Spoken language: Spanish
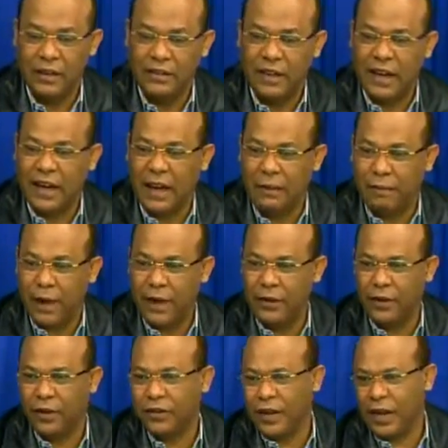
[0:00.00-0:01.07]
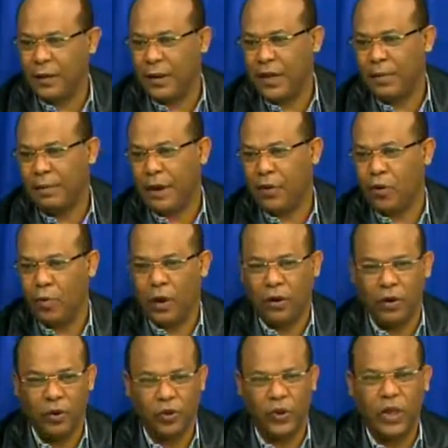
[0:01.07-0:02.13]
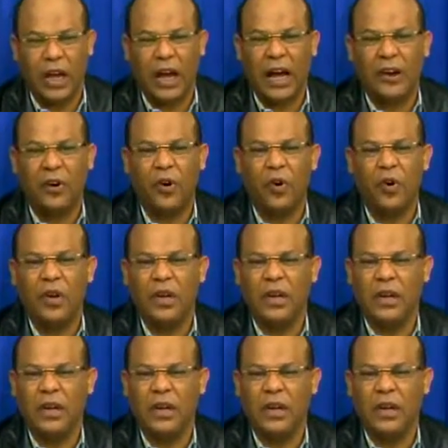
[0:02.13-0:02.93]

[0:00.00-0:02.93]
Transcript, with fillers: llega al país, yo quisiera que vaya para Cuba, los otros días agarró